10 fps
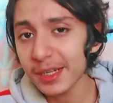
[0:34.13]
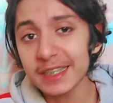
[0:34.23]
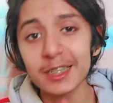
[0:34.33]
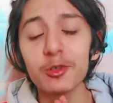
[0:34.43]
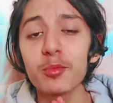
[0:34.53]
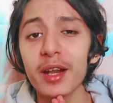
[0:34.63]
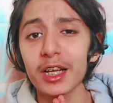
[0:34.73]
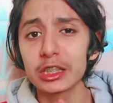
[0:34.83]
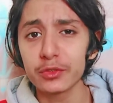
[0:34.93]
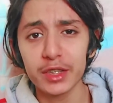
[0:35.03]
لك تي اول مره
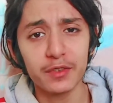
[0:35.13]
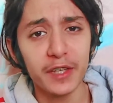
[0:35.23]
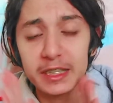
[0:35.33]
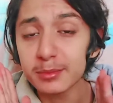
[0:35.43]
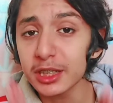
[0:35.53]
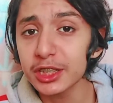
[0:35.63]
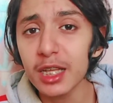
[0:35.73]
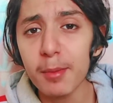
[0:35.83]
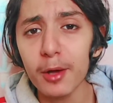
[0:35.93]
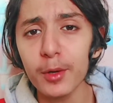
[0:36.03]
كتشوف هاد الفيس انت
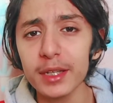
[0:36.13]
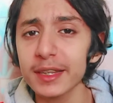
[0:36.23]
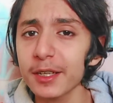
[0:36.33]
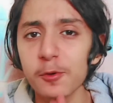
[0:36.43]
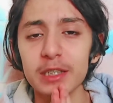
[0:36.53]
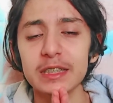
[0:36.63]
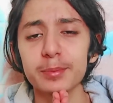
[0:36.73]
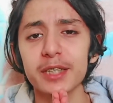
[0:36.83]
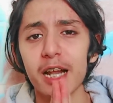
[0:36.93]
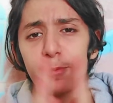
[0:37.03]
دير معاك واحد لايك واحد
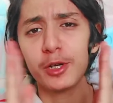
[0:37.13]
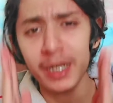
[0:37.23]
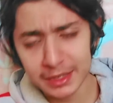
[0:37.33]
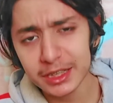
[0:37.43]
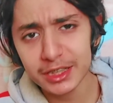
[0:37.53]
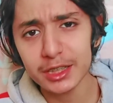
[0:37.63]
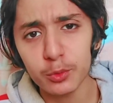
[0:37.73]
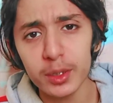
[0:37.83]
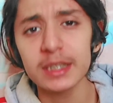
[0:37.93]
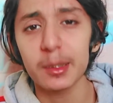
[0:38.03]
سبسكرايب حيت انت
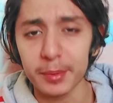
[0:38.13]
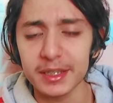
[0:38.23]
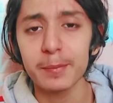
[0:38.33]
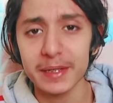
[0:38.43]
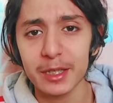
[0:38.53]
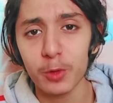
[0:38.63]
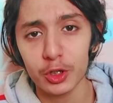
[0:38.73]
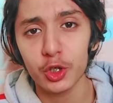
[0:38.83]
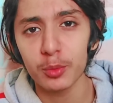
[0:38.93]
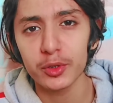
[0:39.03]
زوينه تهبط دابا دير
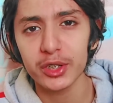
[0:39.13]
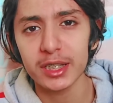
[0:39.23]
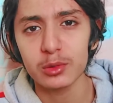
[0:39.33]
واحد الكومونتير